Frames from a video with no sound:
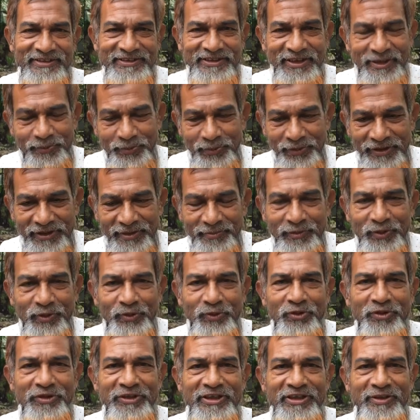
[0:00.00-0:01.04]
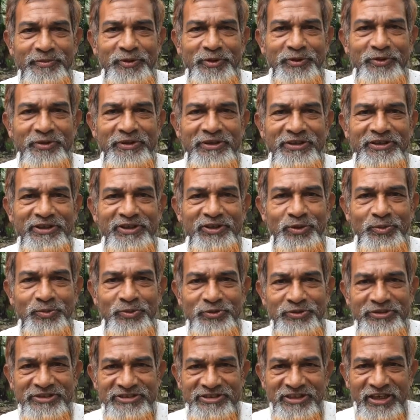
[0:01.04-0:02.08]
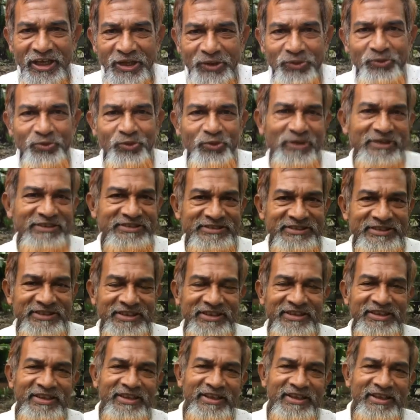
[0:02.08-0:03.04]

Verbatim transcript: যার ফলে মেরুদণ্ডের ভিতরে যে সমস্ত স্নায়ুগুলো আছে